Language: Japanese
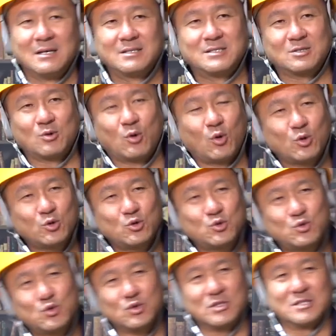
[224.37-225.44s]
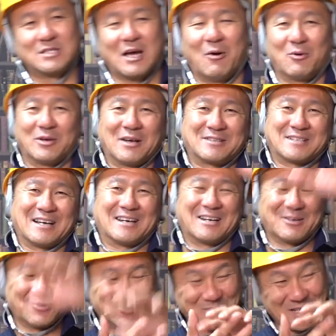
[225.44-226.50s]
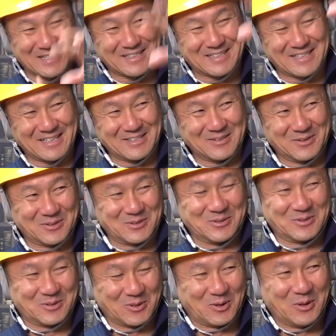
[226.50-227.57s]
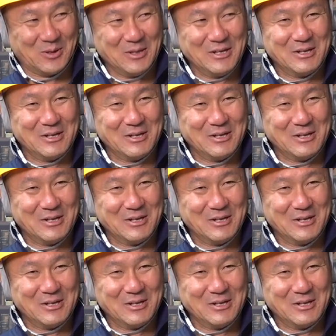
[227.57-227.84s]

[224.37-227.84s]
じゃあどういう風にじゃあお客さんからこれなってんのっていうと、